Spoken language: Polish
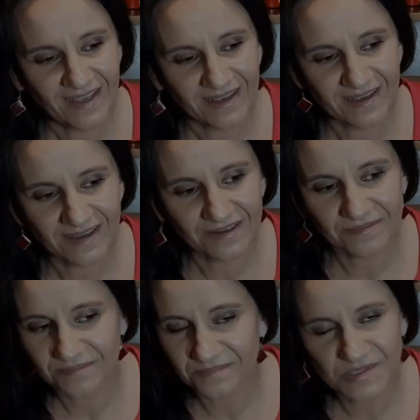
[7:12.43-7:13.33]

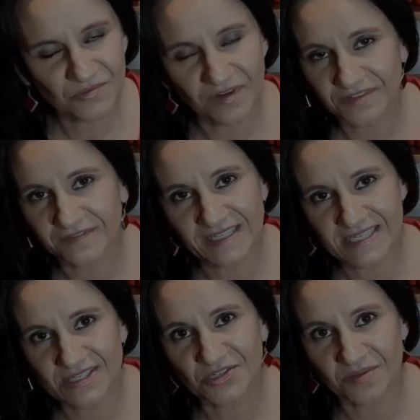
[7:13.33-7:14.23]
E, cudowne,
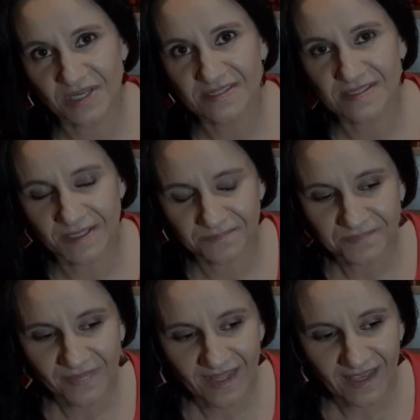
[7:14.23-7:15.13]
fantastyczne miejsce.
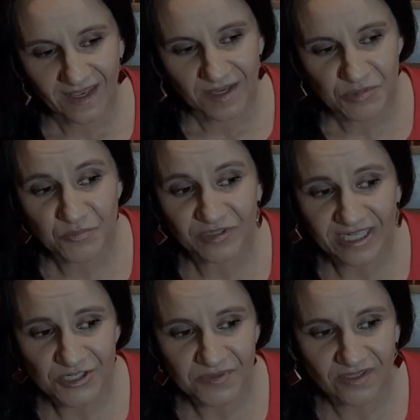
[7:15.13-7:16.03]

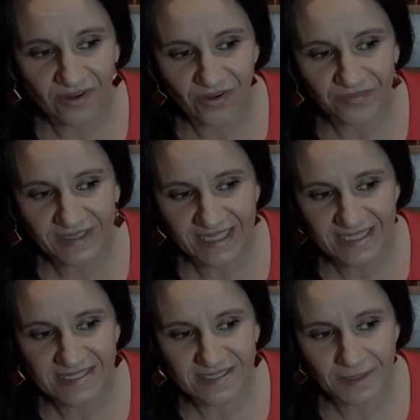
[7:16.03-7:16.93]
Przypłynęliśmy do
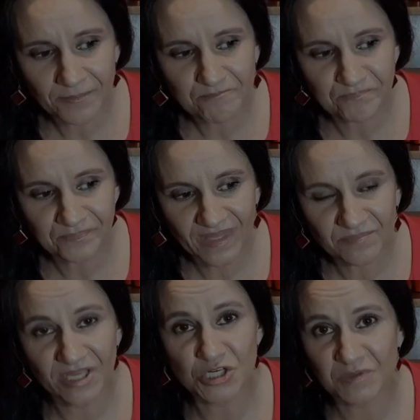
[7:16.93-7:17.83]
Wenecji, mm,
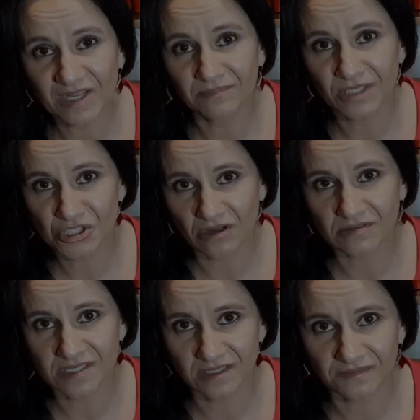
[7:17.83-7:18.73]
mieliśmy tam mieć
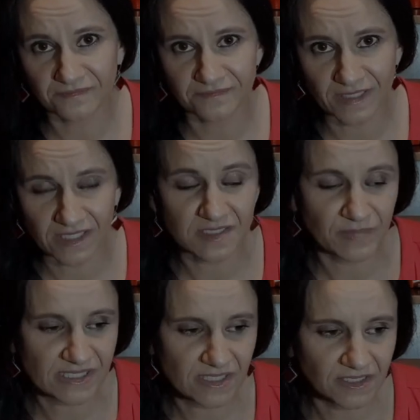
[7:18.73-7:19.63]
koncert w jednej z
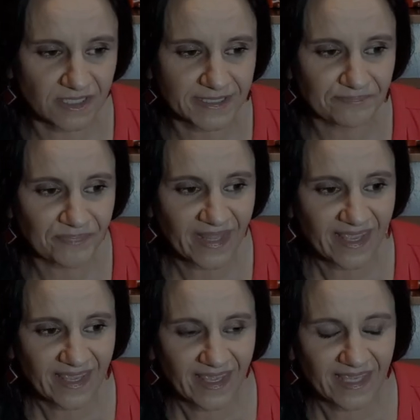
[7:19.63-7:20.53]
bazylik
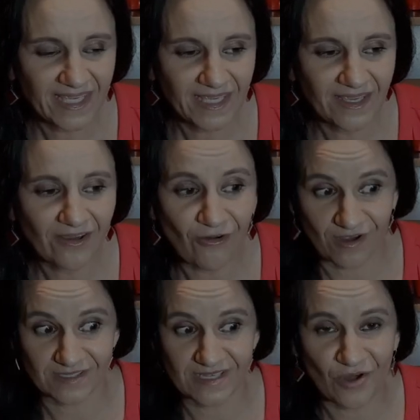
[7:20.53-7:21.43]
i
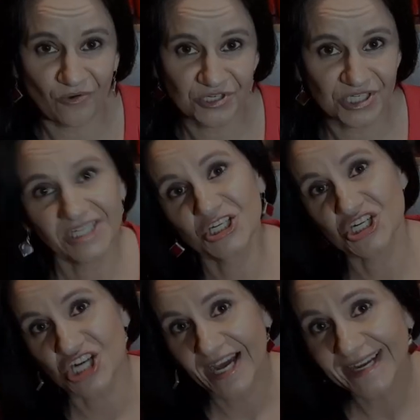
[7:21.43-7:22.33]
okazało się,
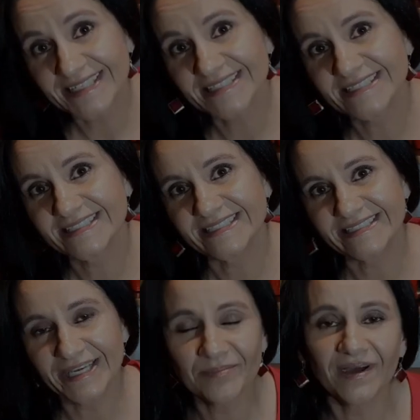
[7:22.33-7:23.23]
że
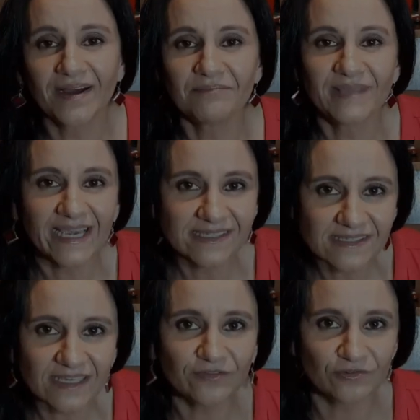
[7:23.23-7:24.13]
nie ma
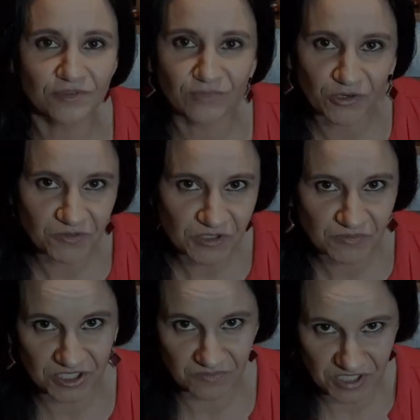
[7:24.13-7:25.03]
miejsca, w którym
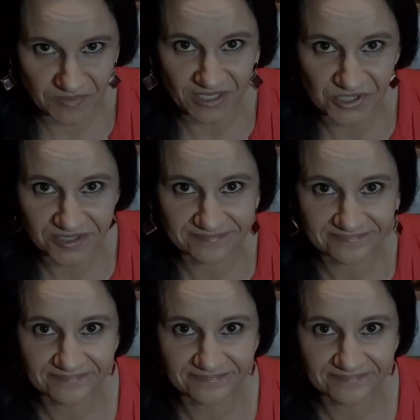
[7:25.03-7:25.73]
moglibyśmy się przebrać